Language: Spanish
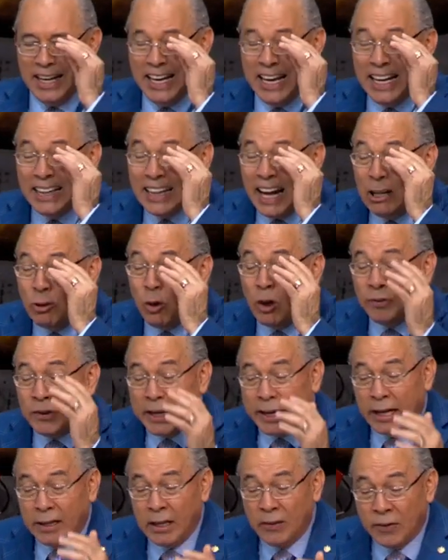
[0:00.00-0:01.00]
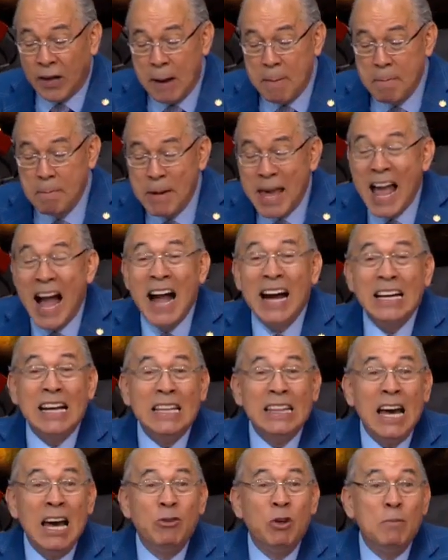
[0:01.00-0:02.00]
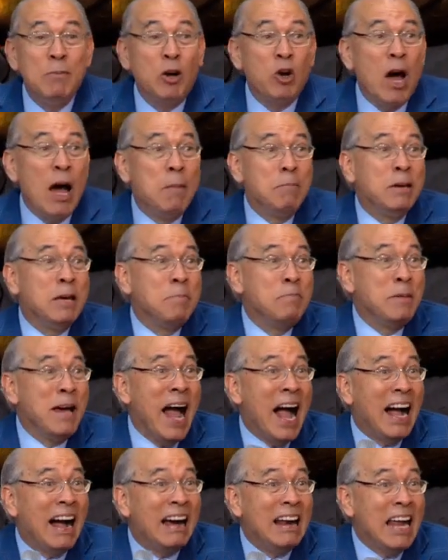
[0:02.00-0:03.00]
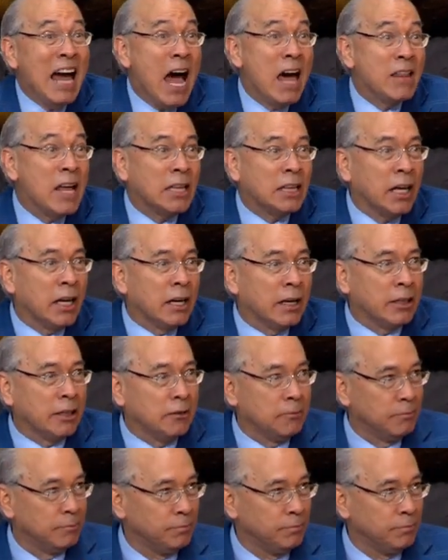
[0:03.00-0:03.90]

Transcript: Y tanto así que dice, me ha agradado, hermano, a mí me agrada estar aquí.